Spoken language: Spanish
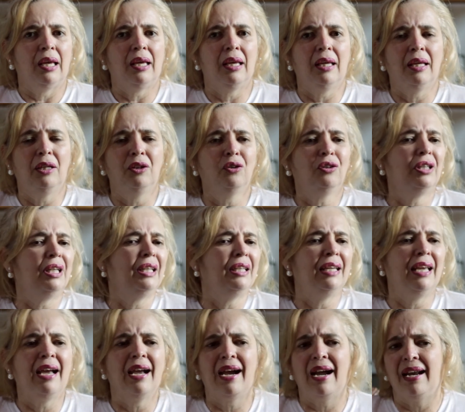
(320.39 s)
eh, no
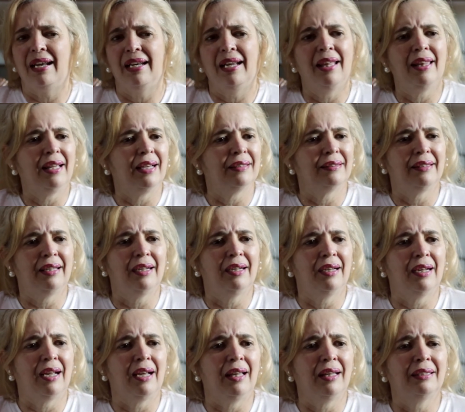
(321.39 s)
tenía ganas de
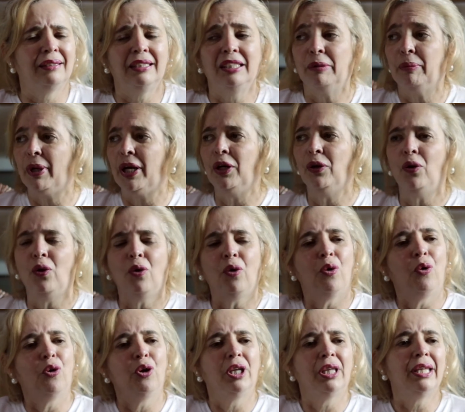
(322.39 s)
hacer nada. Sin
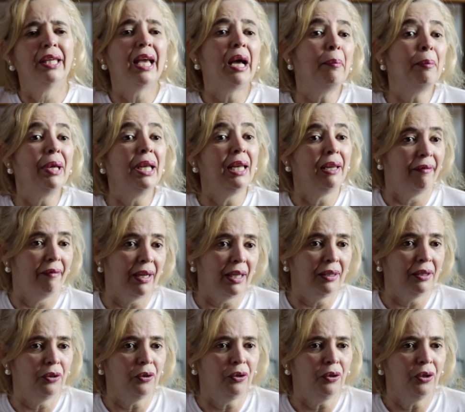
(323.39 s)
embargo, hoy día me
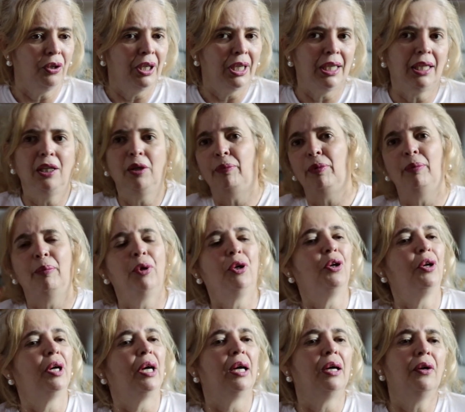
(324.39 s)
levanto y lo
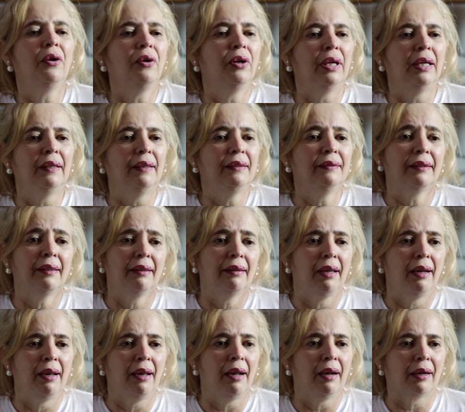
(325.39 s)
primero que hago es
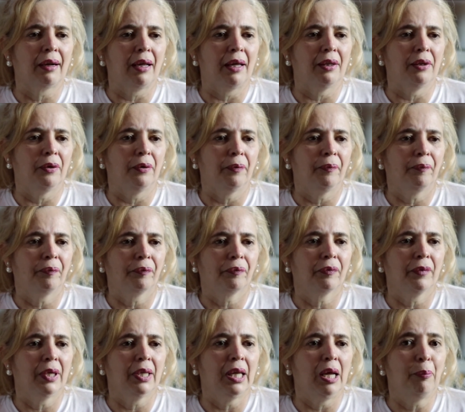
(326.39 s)
encender la radio,
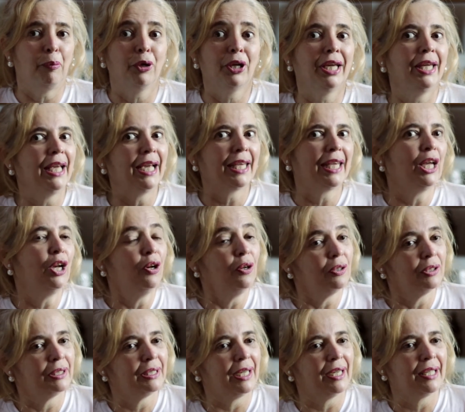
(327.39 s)
¿verdad? Porque ya quiero
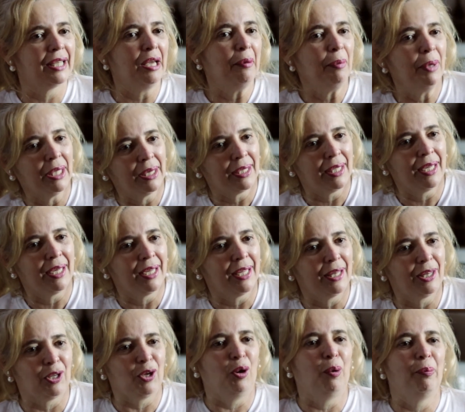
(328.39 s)
escuchar qué me
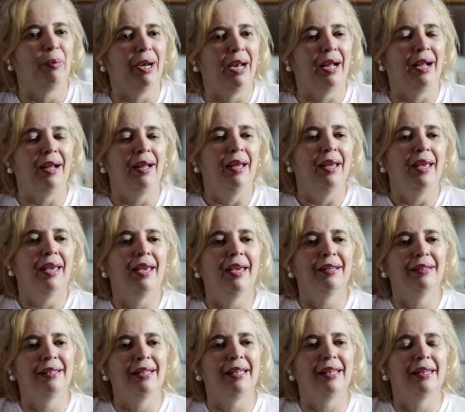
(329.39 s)
tiene Dios para
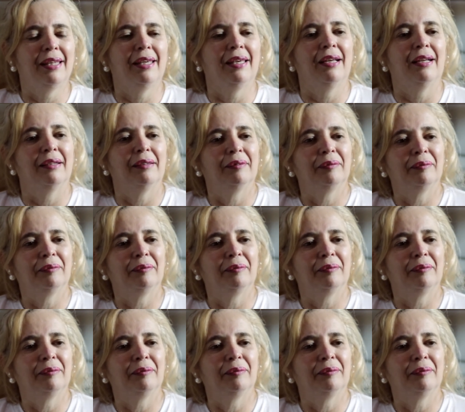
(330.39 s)
este día.